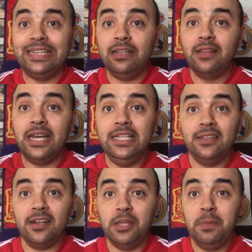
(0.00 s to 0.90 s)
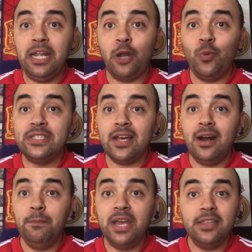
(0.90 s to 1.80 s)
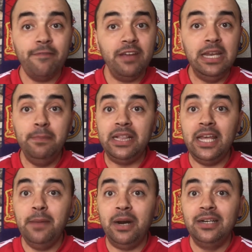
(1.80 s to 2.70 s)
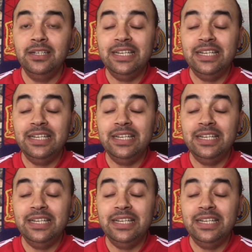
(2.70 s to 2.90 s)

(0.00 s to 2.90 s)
ضد الإنتر دي ميلان وانتهى بهدفين لمثلهما